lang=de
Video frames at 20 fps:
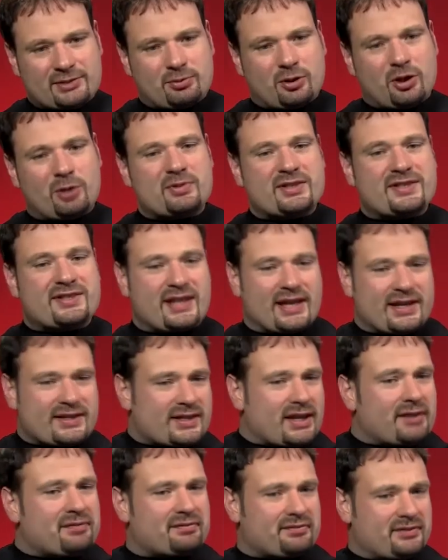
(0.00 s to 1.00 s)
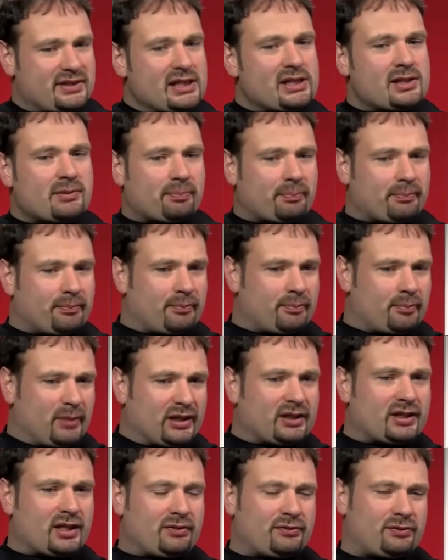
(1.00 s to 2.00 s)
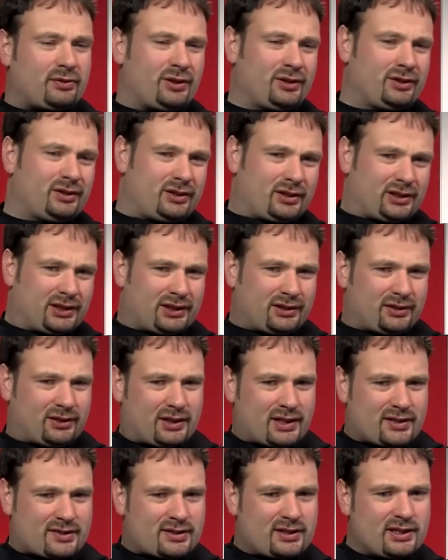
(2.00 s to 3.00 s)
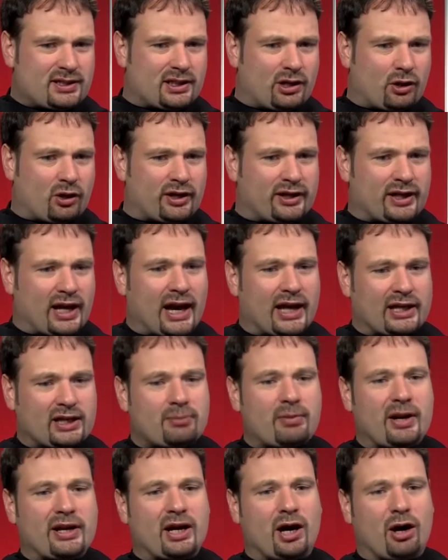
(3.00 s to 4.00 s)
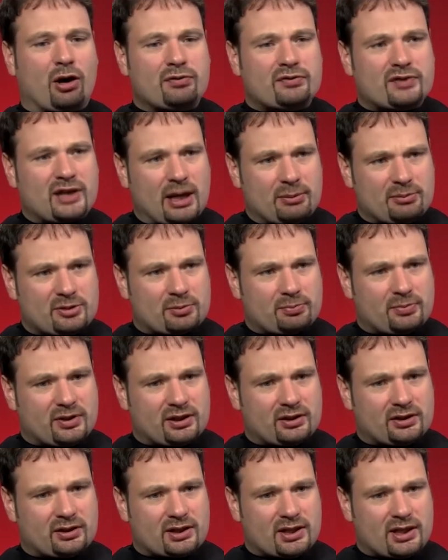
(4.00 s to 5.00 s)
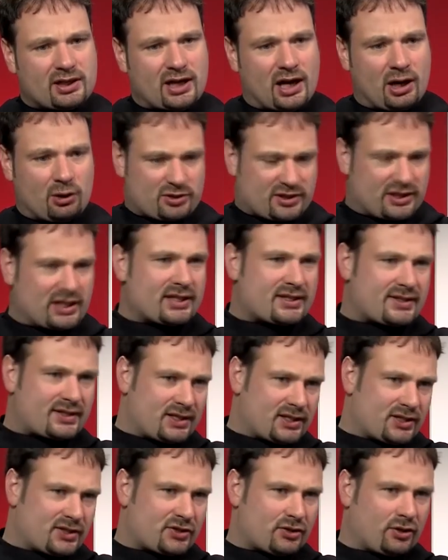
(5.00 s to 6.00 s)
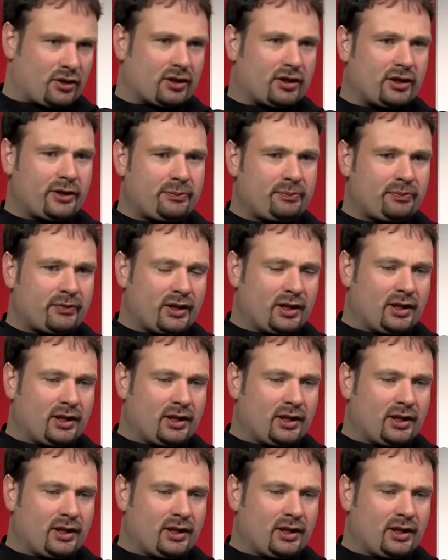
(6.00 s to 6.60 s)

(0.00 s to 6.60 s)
ich bekomme sehr, sehr viel mit davon. Das liegt auch an einer meiner Aufgaben. Ich bin Auslandsseelsorger.